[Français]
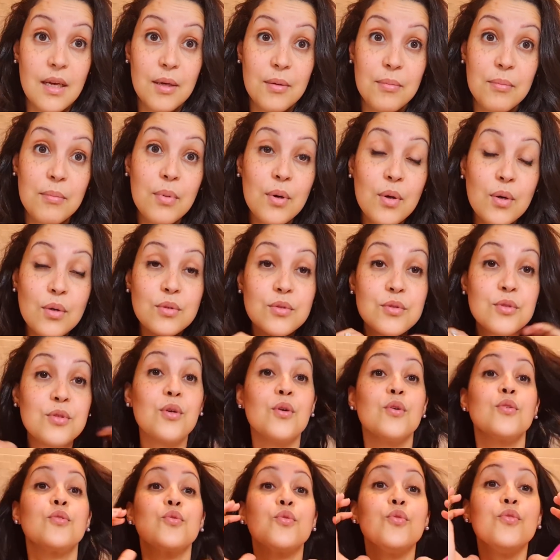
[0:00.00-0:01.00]
Bon, on se
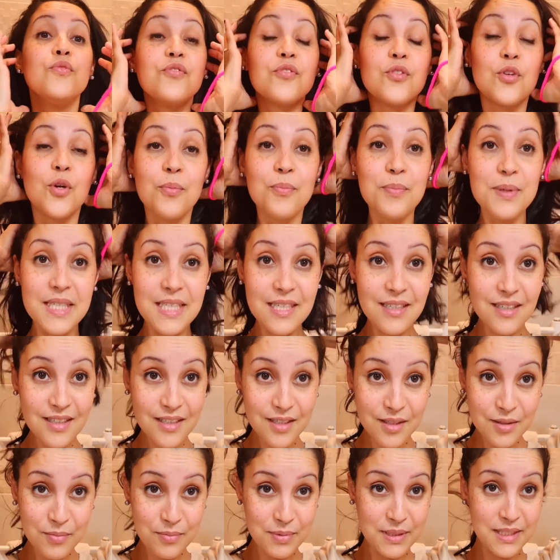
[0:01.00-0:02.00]
retrouve que
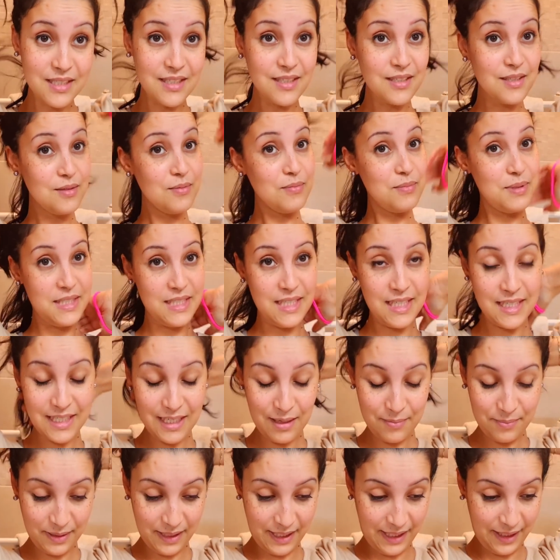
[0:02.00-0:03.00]
bien, bien, bien
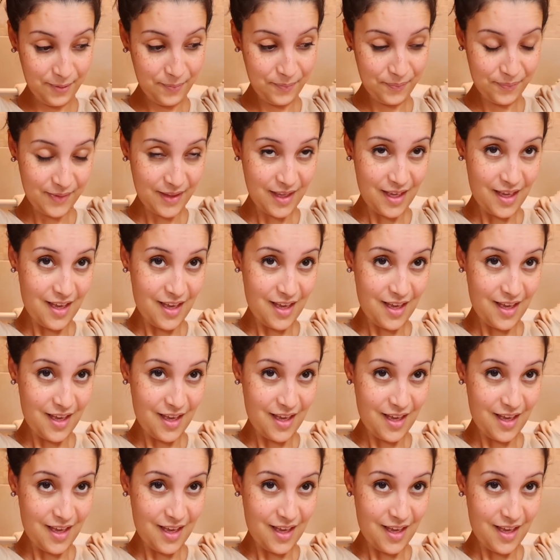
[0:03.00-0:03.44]
après.